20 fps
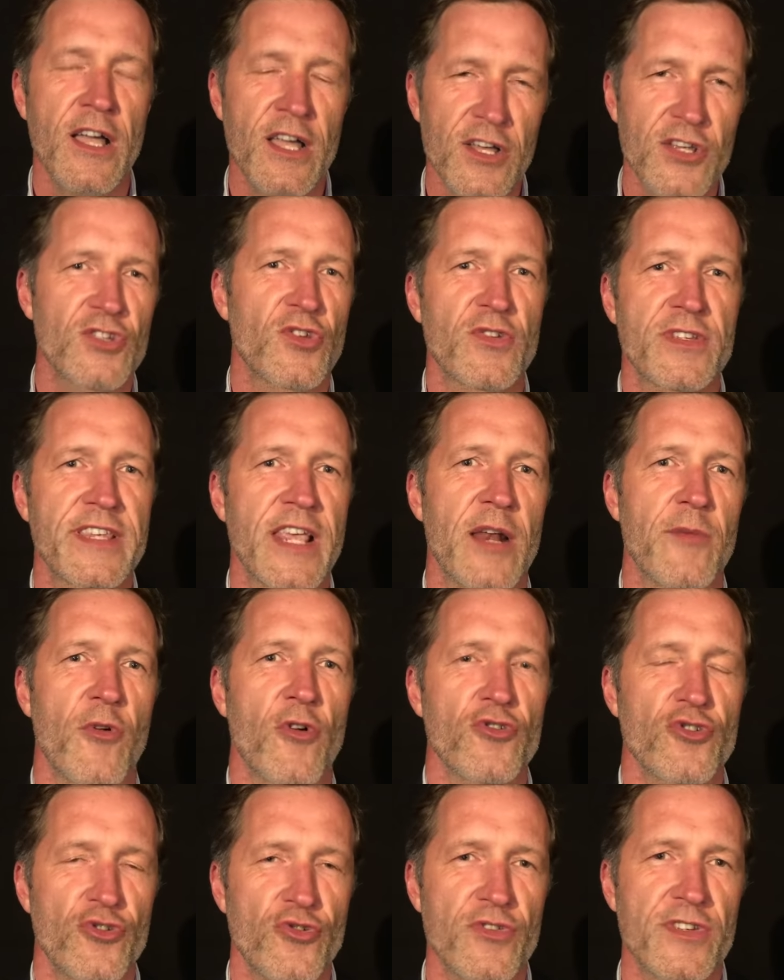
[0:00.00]

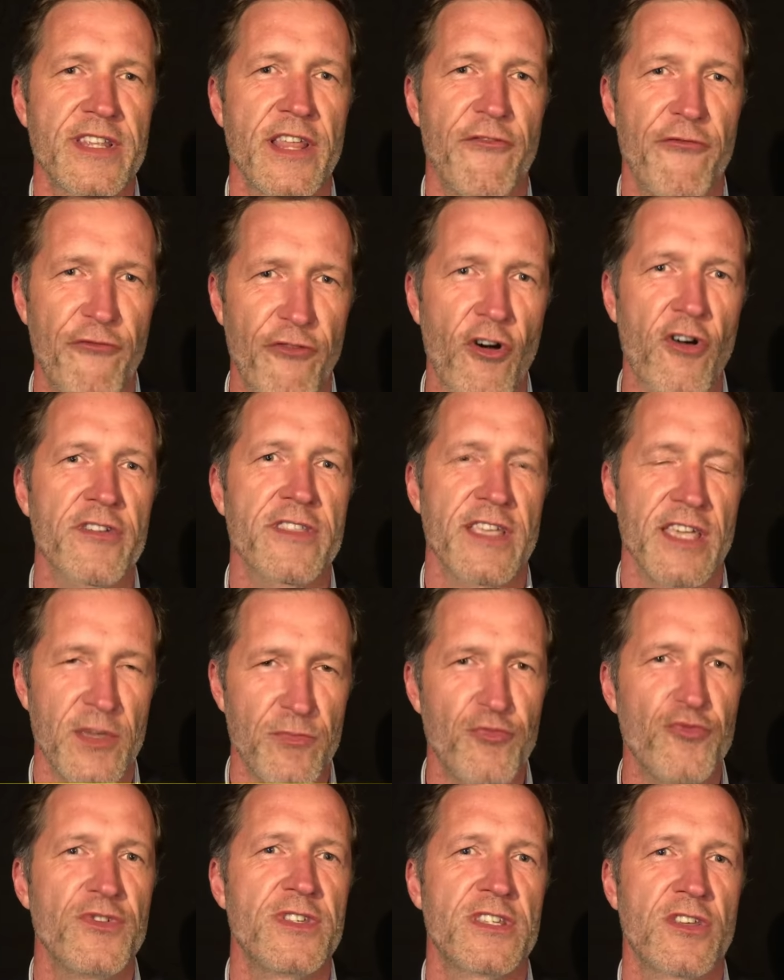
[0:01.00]
socialement juste et forte et
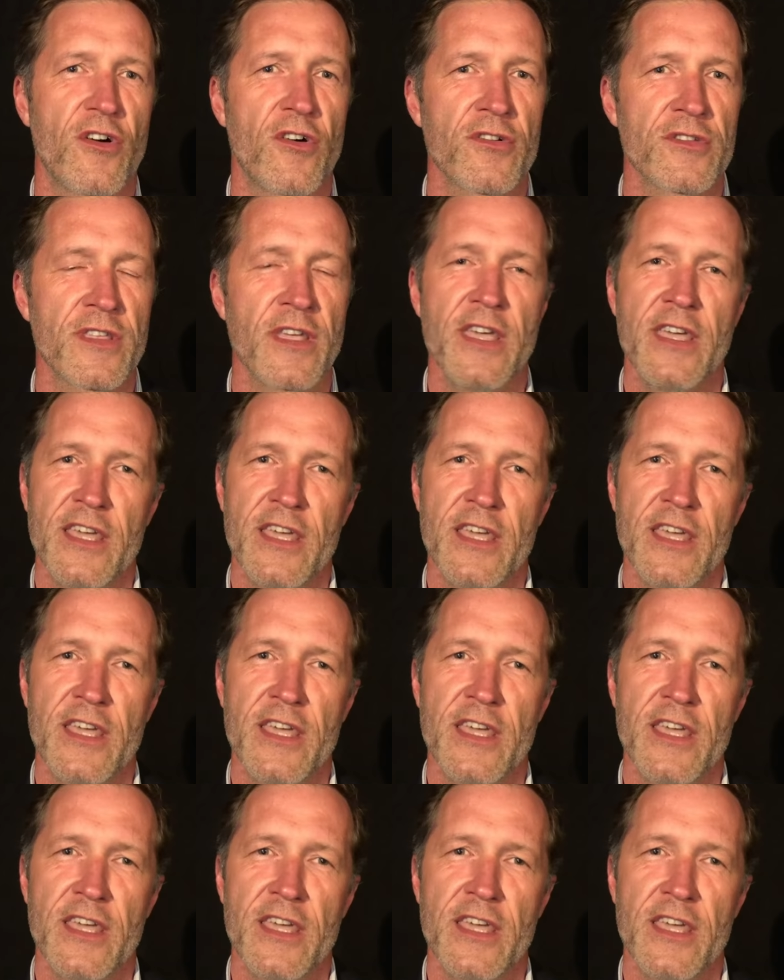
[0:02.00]
puissante.